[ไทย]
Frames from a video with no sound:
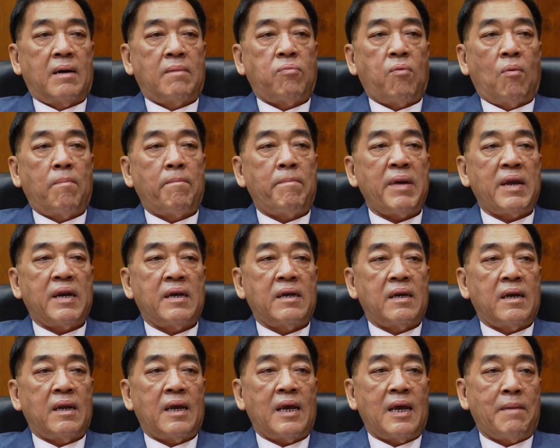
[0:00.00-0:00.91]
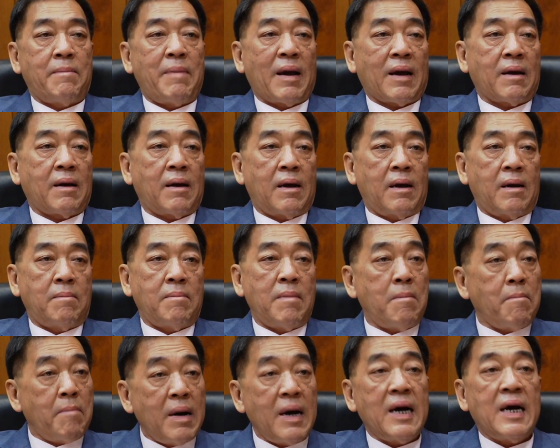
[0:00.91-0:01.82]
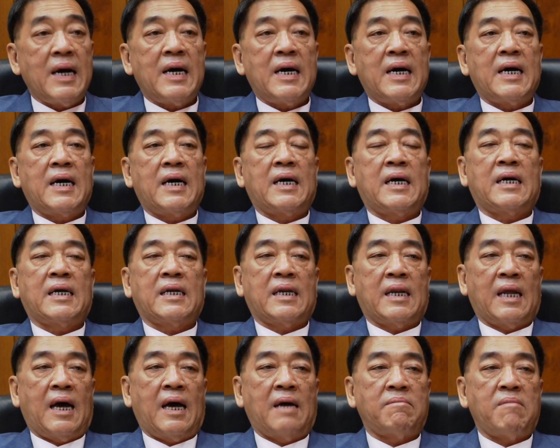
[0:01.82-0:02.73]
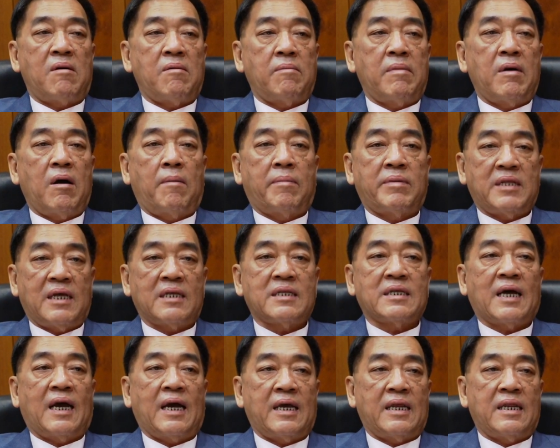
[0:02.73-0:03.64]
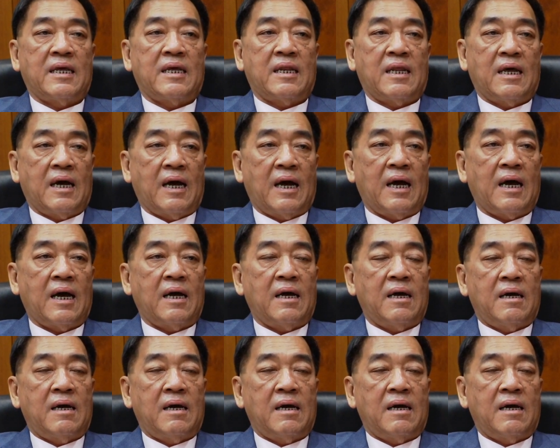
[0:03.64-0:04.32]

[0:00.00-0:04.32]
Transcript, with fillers: ผมเป็น a b เบ Member นะฮะเ b มเบอร์ของประเทศไทยเนี่ยนะฮะ